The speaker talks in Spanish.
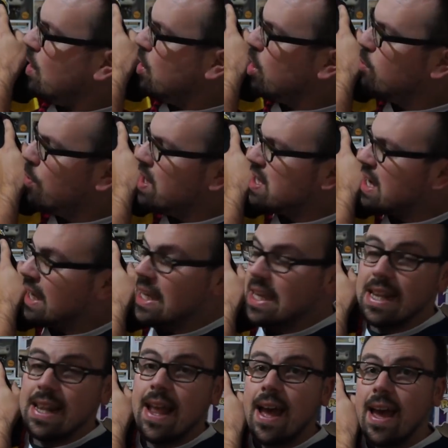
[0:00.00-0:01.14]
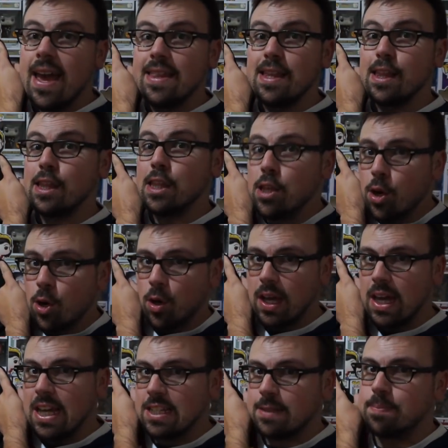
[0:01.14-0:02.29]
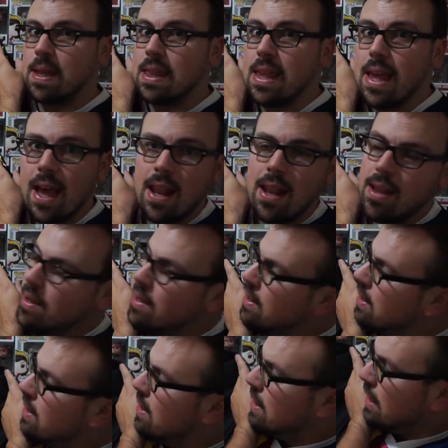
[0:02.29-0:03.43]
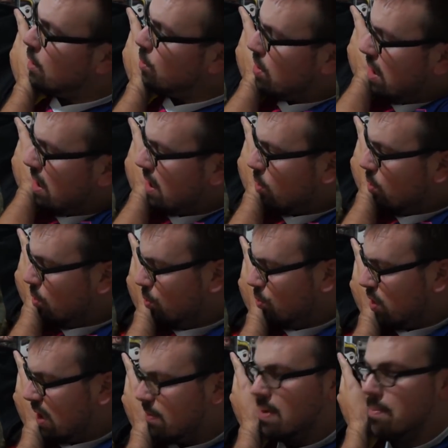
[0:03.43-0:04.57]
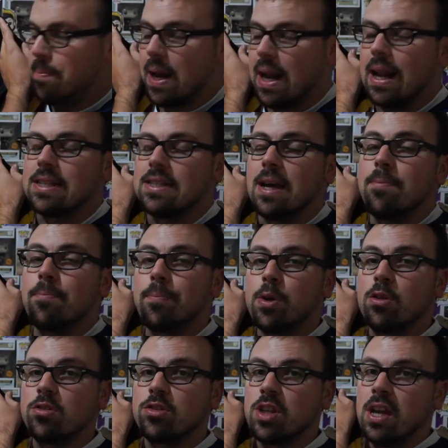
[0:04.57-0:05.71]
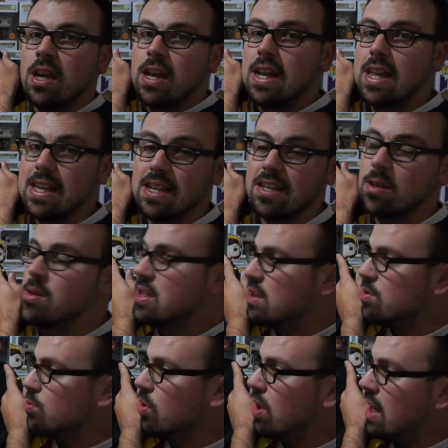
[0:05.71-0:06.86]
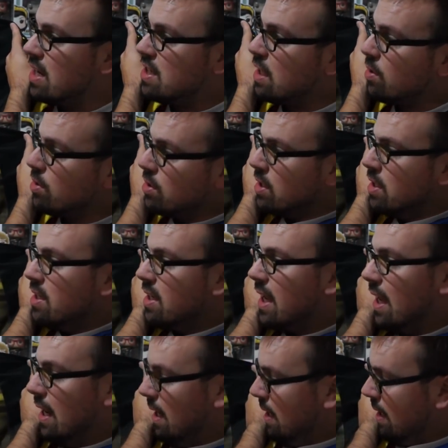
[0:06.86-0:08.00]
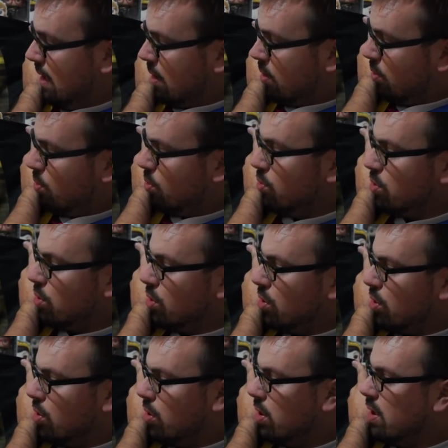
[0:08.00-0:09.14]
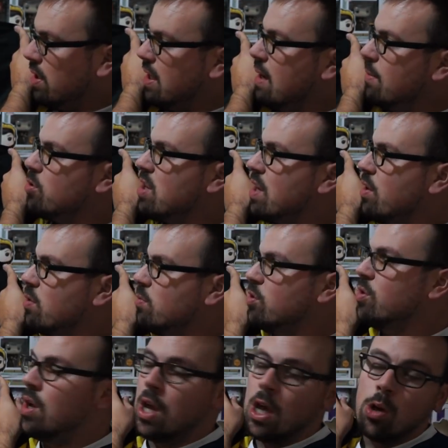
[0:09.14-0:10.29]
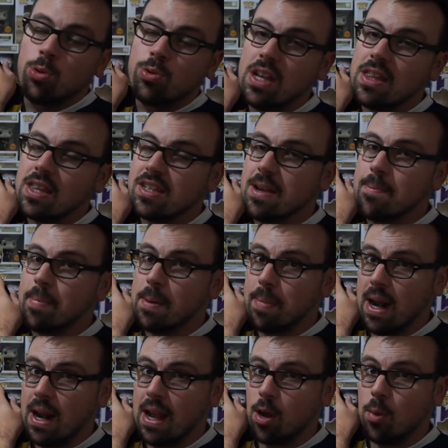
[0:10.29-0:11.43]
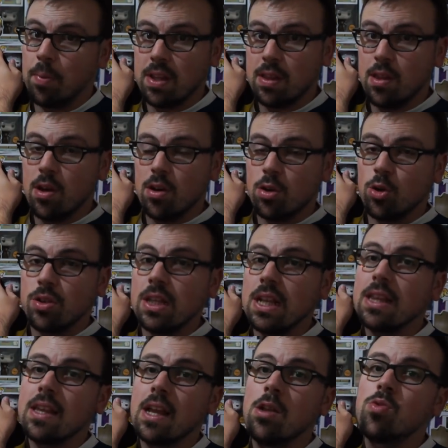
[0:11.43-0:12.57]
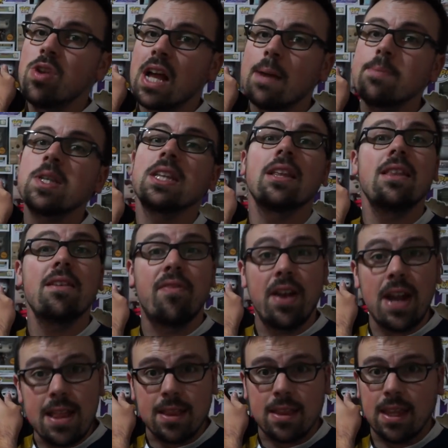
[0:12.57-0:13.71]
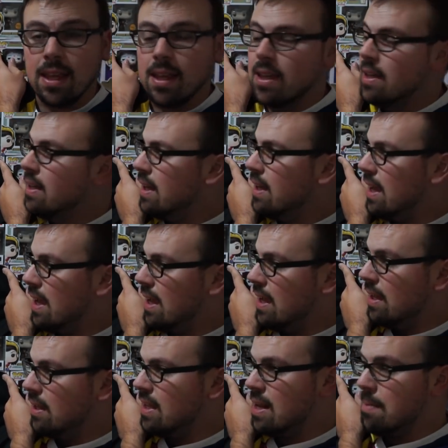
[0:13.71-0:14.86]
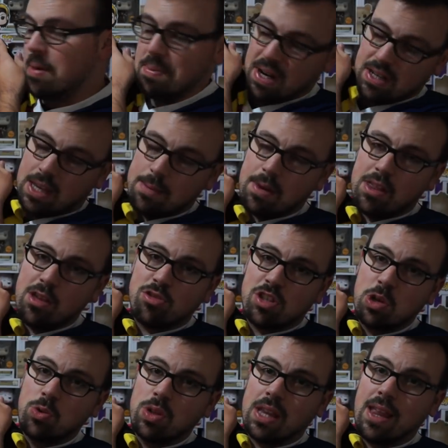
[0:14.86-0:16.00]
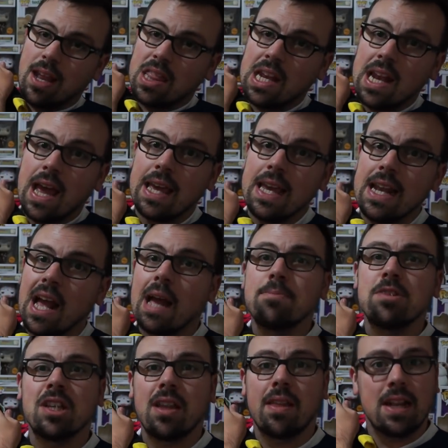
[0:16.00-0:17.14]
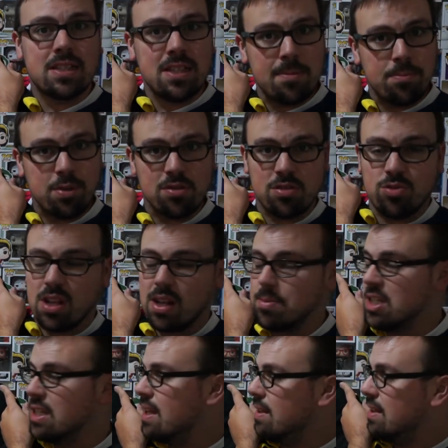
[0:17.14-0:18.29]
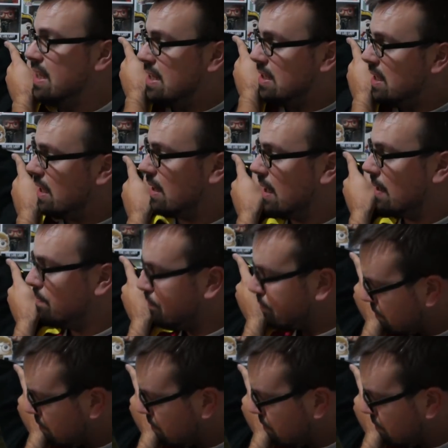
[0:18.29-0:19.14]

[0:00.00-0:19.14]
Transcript: Como veis aquí, la edición especial que utiliza el conjunto alemán para la Champions League. Ya sabéis que es un clásico que el conjunto del Borussia Dortmund utilice siempre para la competición continental una camiseta diferente eh, tiene primera equipación, segunda, tercera y la camiseta de la Champions, que es una camiseta distinta.